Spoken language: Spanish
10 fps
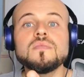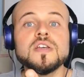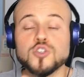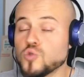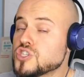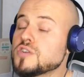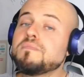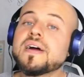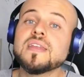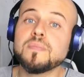Escucha un
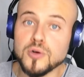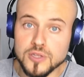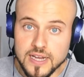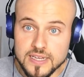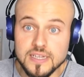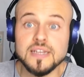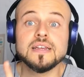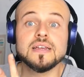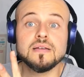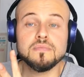par de podcasts,
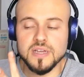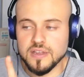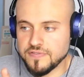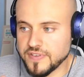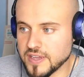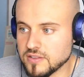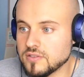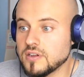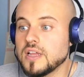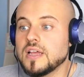
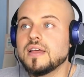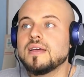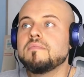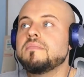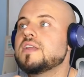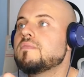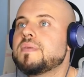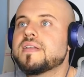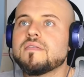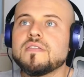perfecto. Mira un
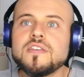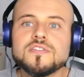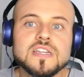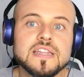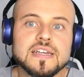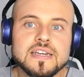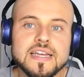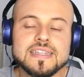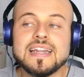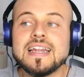par de vídeos en
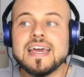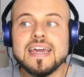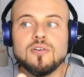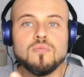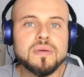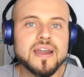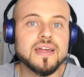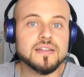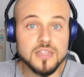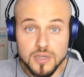internet, lee un par de
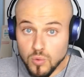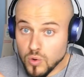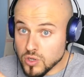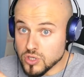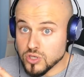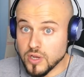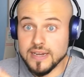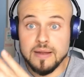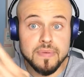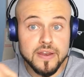artículos en
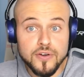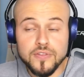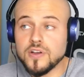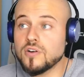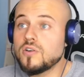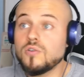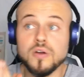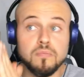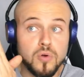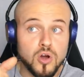el periódico o
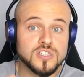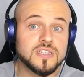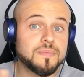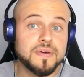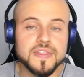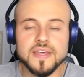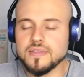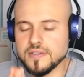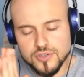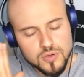en blogs
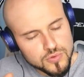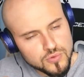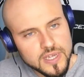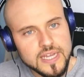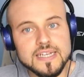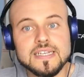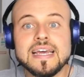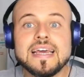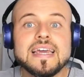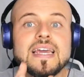independientes, como tú quieras.
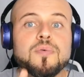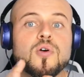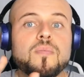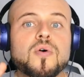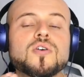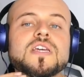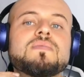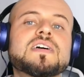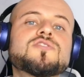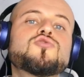Y poco a poco ya
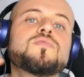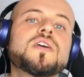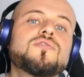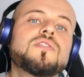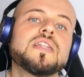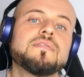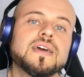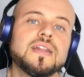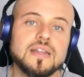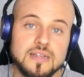vas subiendo el
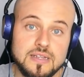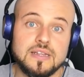nivel